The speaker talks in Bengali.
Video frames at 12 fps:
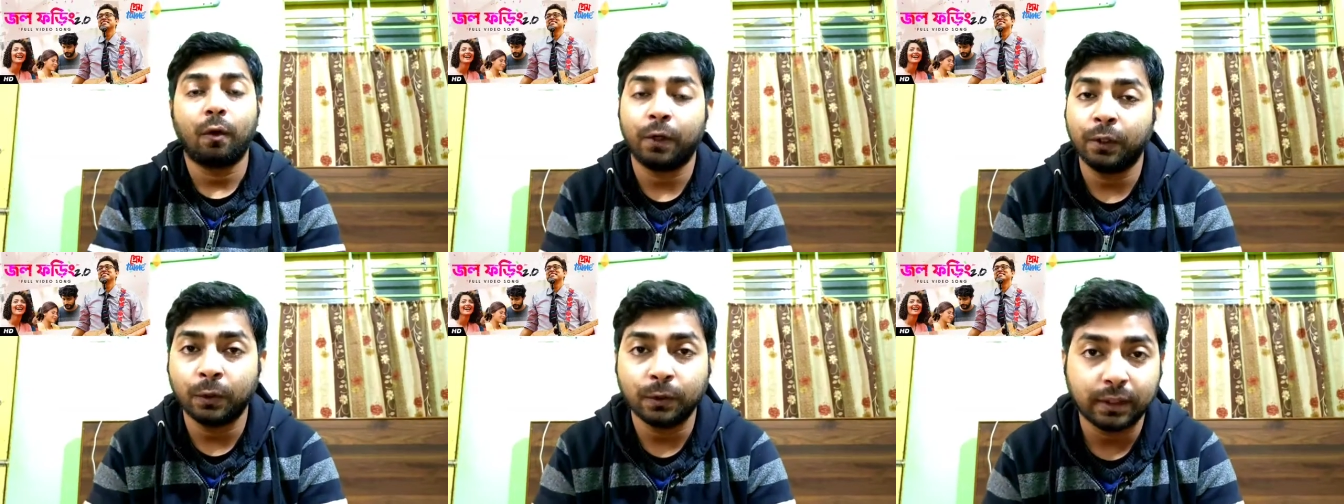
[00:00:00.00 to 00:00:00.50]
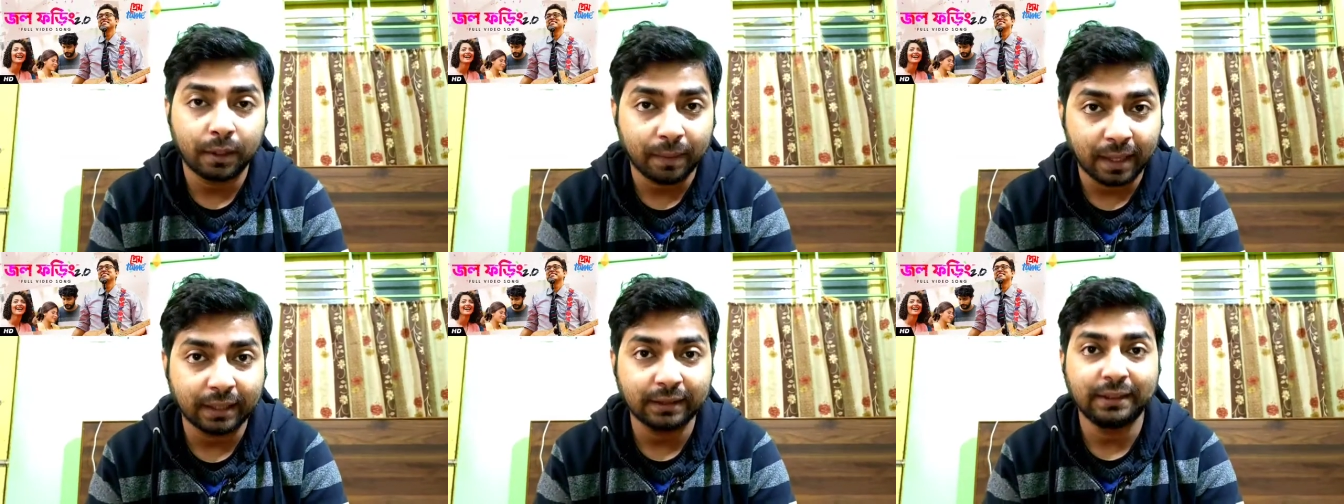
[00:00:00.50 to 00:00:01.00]
অনিন্দ স্যার
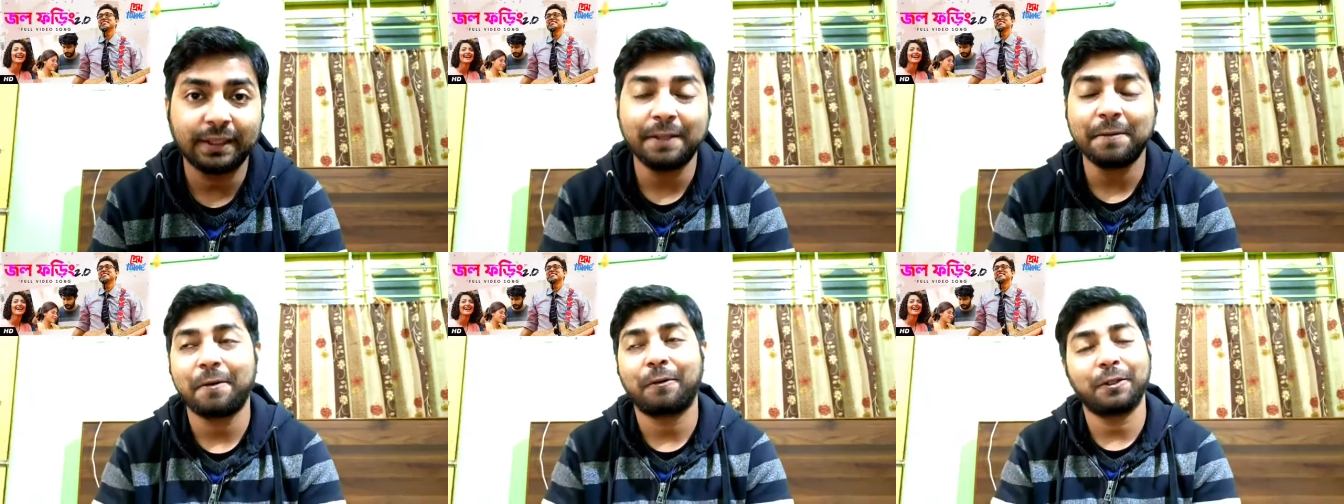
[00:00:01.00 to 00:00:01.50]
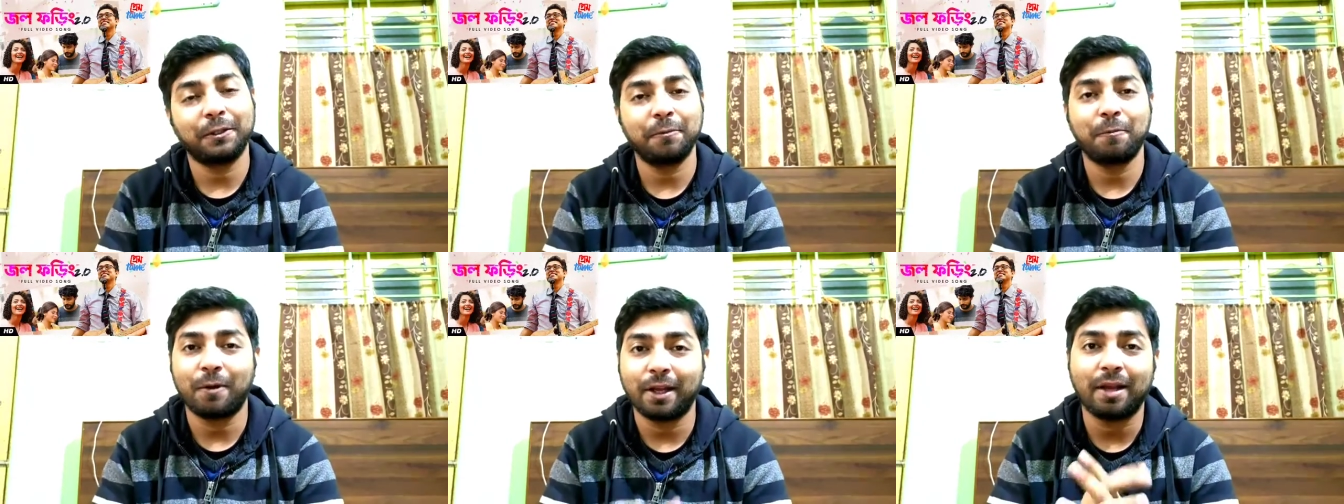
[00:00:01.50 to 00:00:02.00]
বানাচ্ছেন অনেকদিন
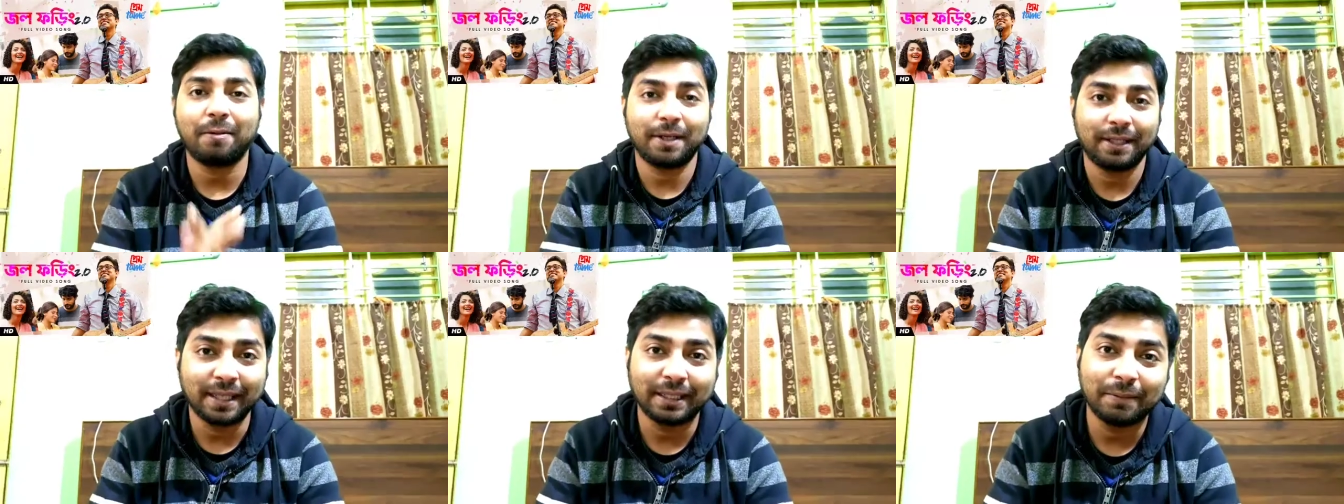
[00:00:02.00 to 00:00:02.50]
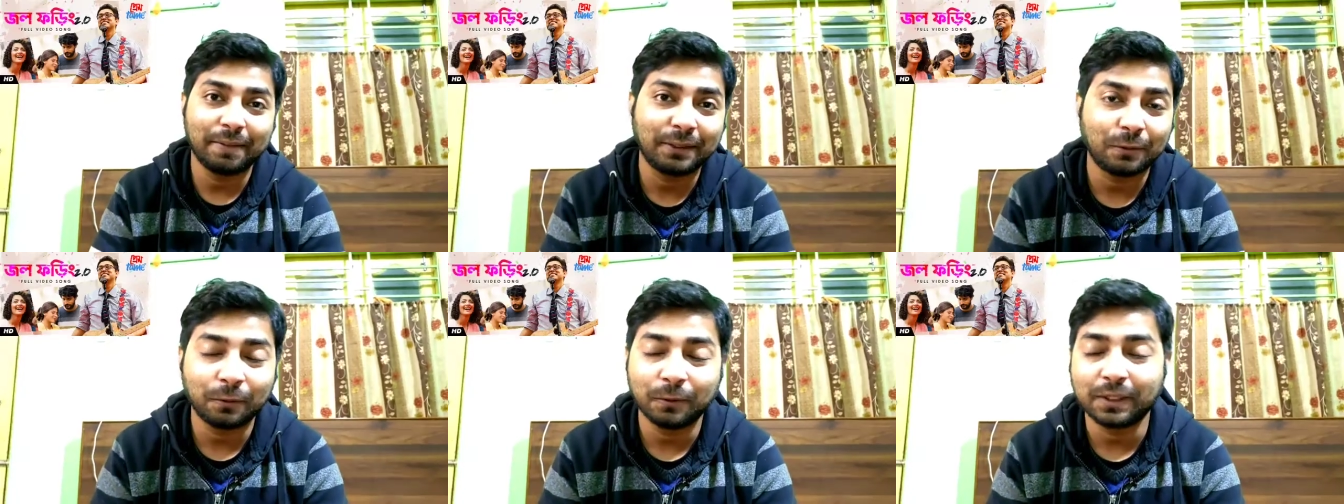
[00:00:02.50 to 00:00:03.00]
পরে আবার দেখতে
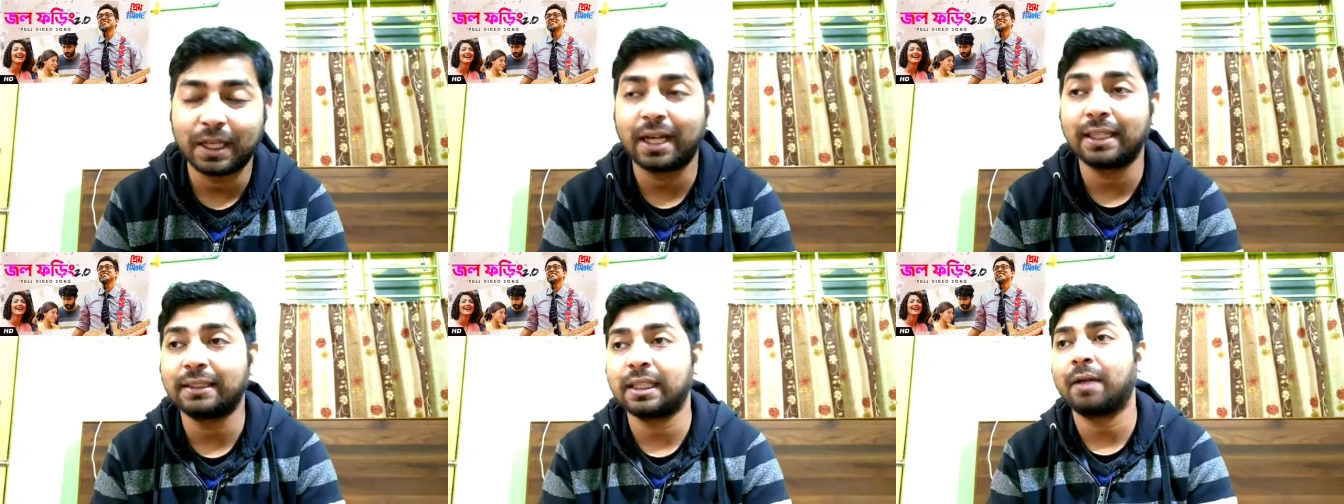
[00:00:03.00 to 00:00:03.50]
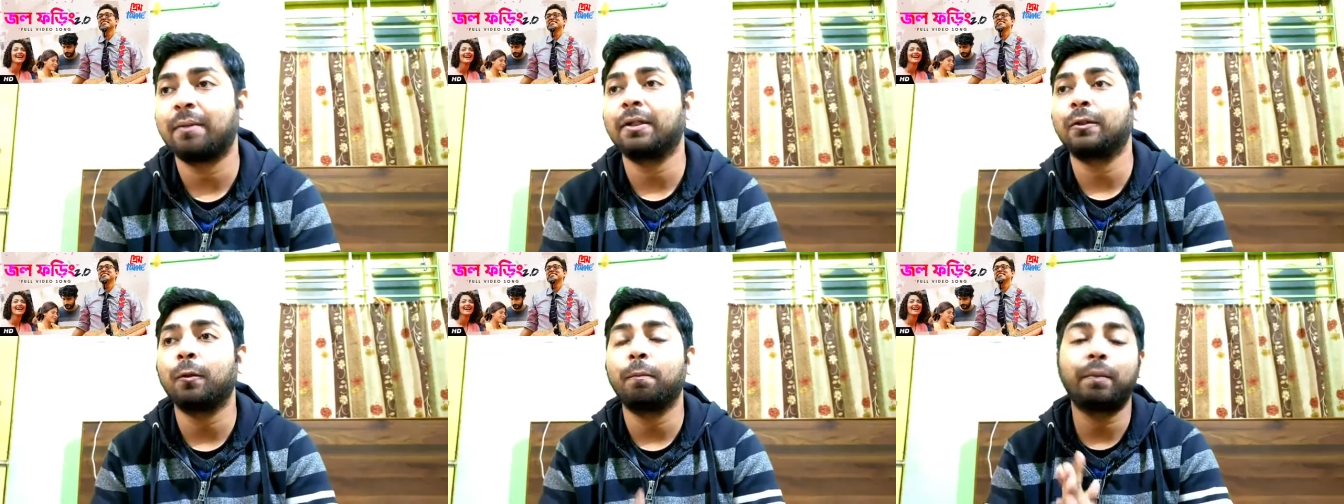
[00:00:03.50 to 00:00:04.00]
পাচ্ছি অনিন্দ স্যার একটা সিনেমা
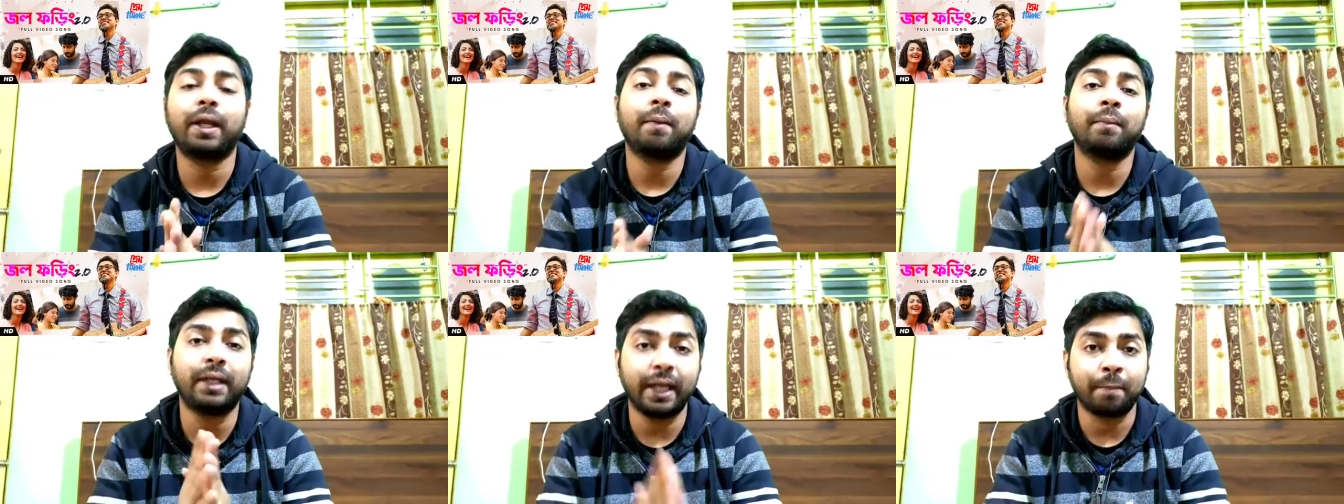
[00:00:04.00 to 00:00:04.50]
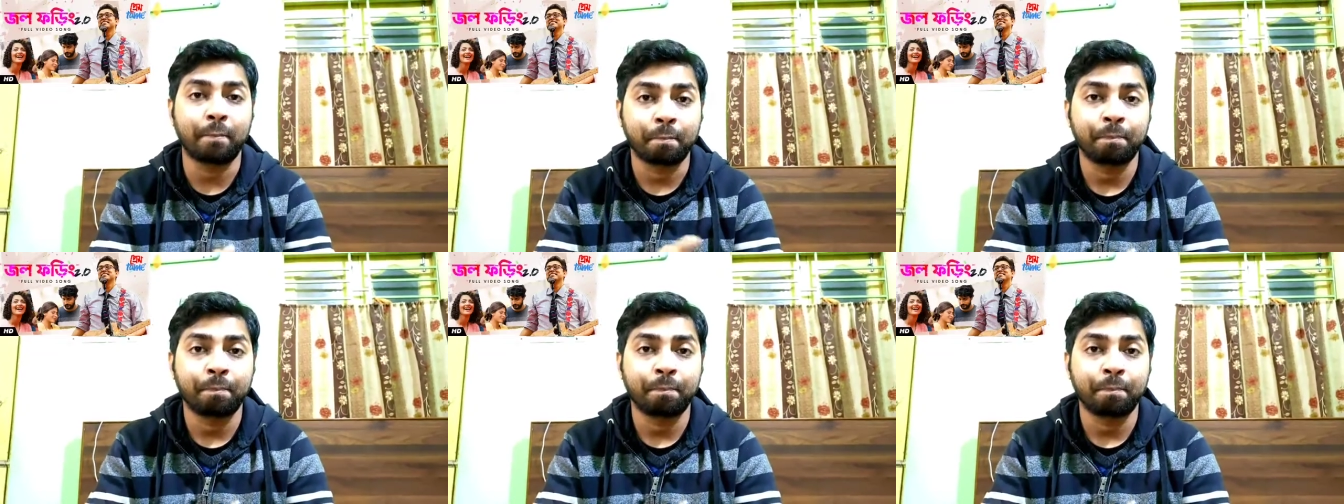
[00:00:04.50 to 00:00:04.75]
তো প্রেম টেম